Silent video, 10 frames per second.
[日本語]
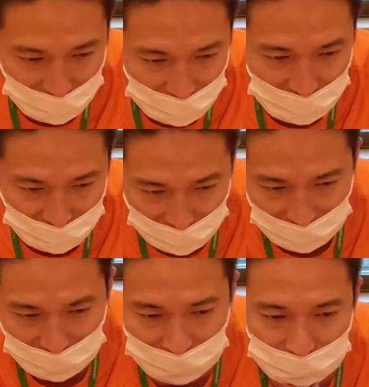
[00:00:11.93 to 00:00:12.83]
で被害
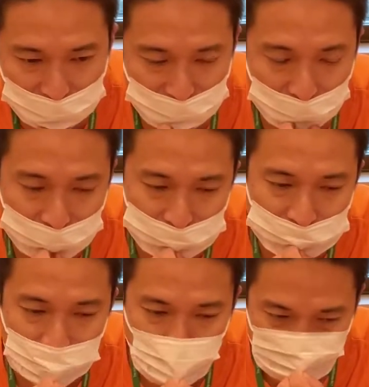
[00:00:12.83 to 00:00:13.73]
に遭ったブヨ
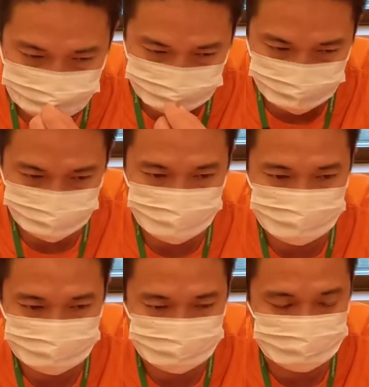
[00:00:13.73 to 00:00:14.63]
ブヨの
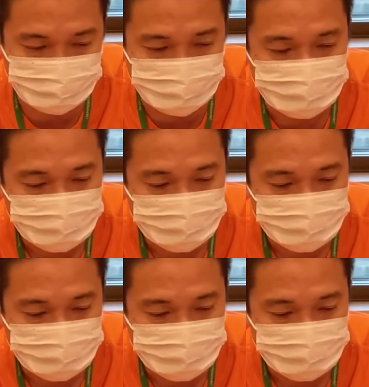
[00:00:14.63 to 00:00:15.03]
話ですね、